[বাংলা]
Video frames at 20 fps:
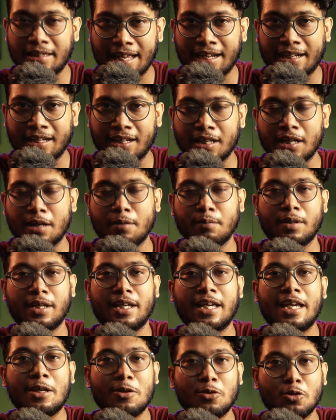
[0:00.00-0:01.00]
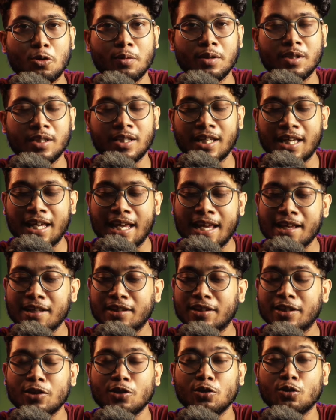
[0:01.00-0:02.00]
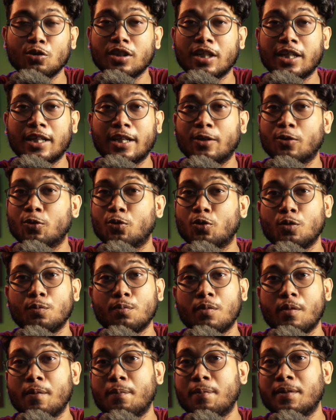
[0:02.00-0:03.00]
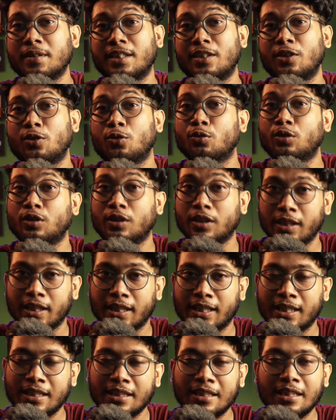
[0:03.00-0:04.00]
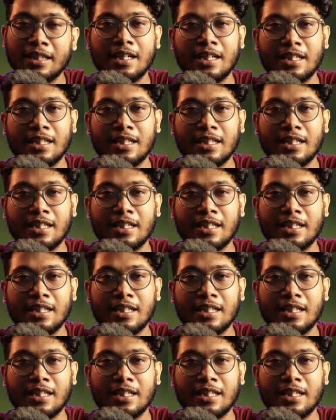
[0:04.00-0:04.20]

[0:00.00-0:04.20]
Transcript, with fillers: দেখার আমরা এই ছবিতে এই তিনজনকে কীরকমভাবে প্রেজেন্ট করতে দেখি